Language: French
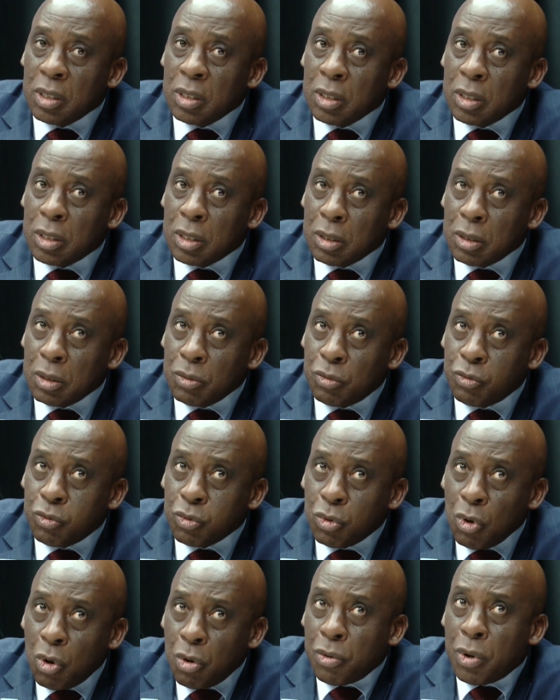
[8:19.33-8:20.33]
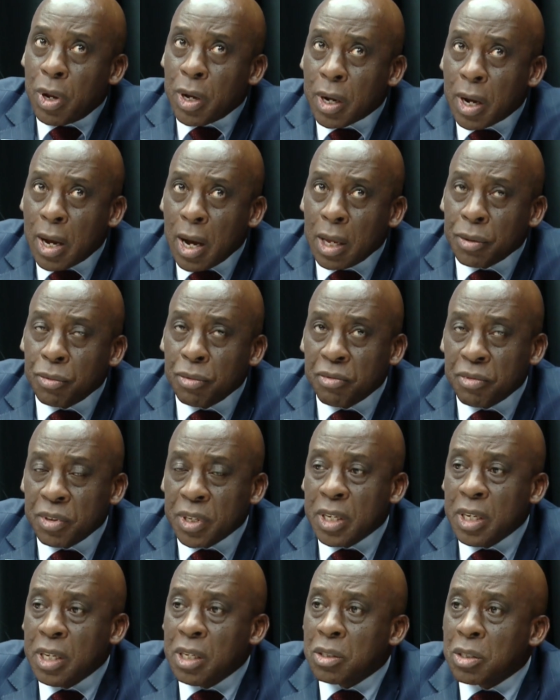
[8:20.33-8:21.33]
Je vous donne un cas de
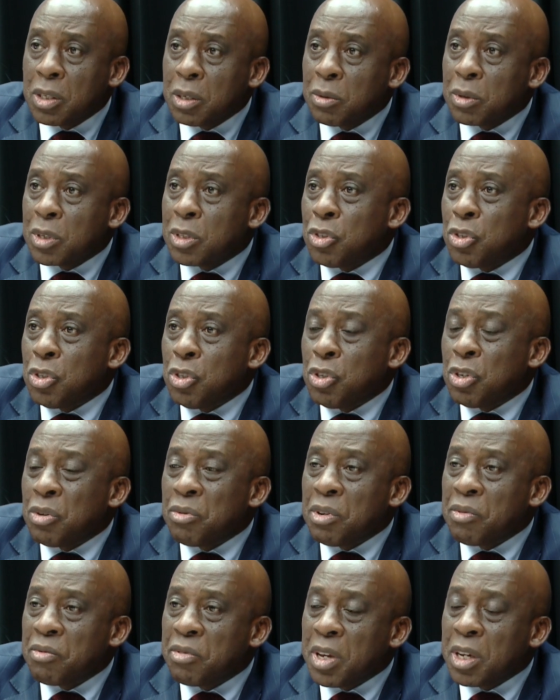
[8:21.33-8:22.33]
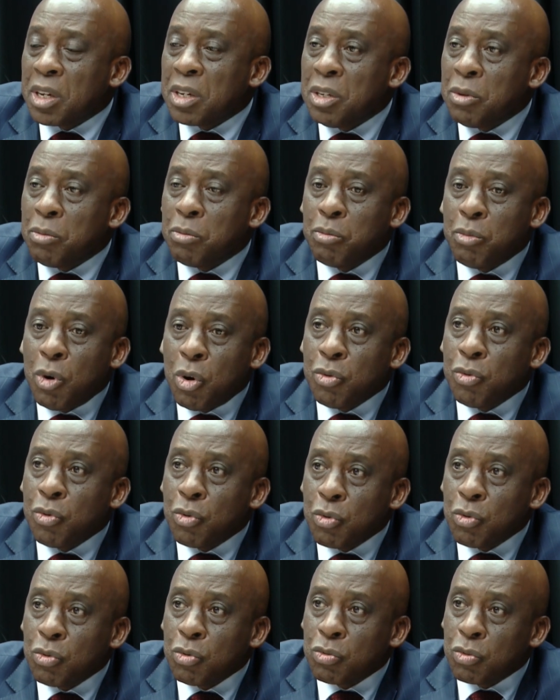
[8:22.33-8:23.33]
figure, c'est si je vais faire une bonne
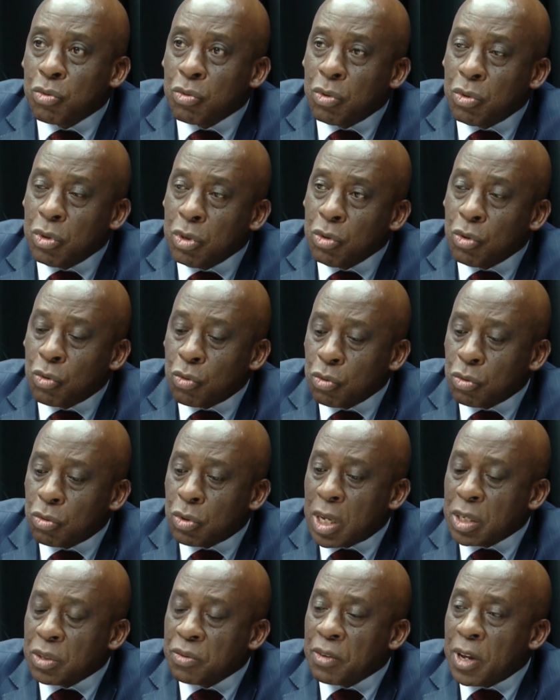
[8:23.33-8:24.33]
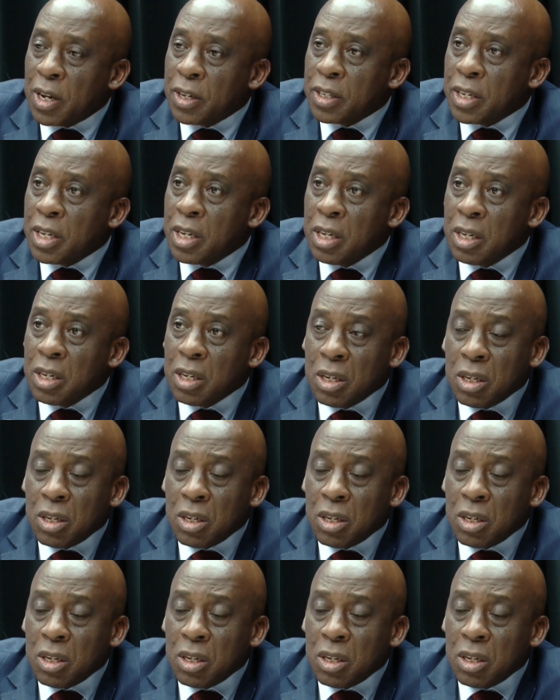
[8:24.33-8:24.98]
route, une route asphaltée,